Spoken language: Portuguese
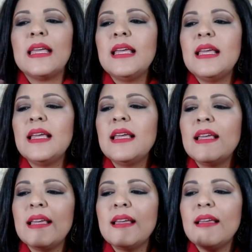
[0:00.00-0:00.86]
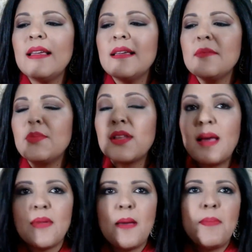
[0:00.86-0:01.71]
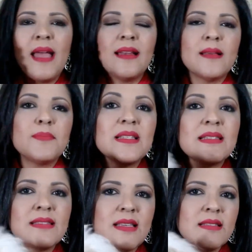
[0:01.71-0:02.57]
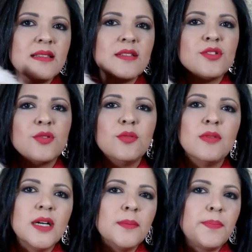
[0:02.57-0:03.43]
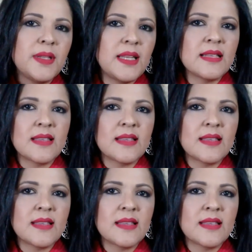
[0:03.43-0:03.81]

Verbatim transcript: E porque a minha pele ela precisa de um up